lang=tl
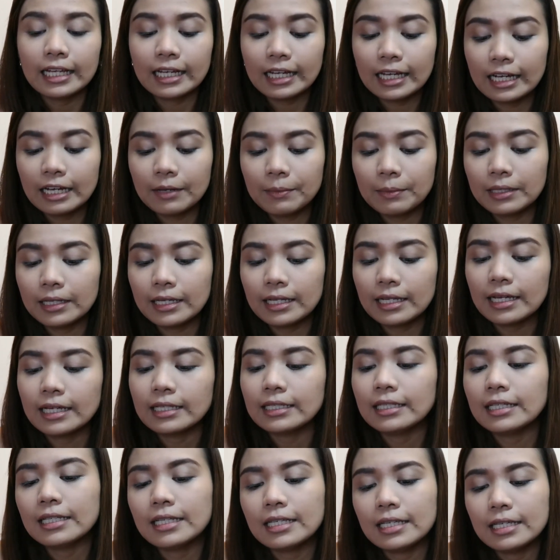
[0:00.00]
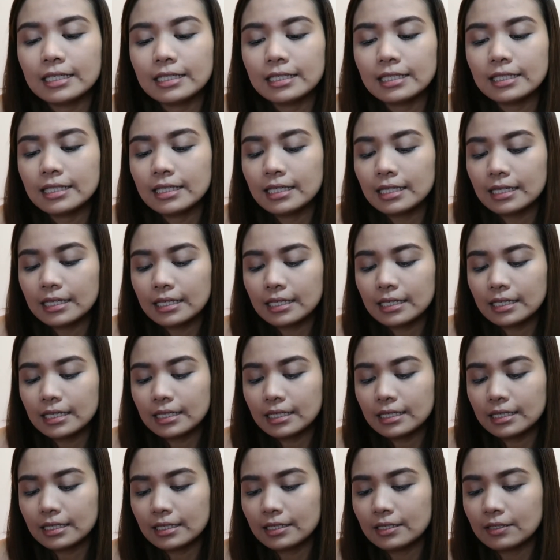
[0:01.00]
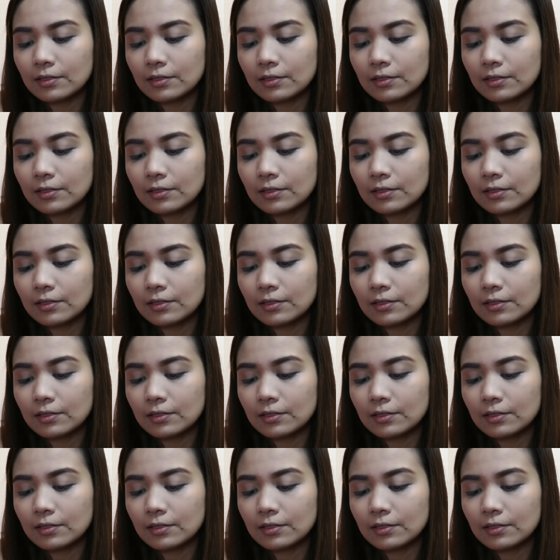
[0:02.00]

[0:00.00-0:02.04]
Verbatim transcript: ang gagamitin natin is this,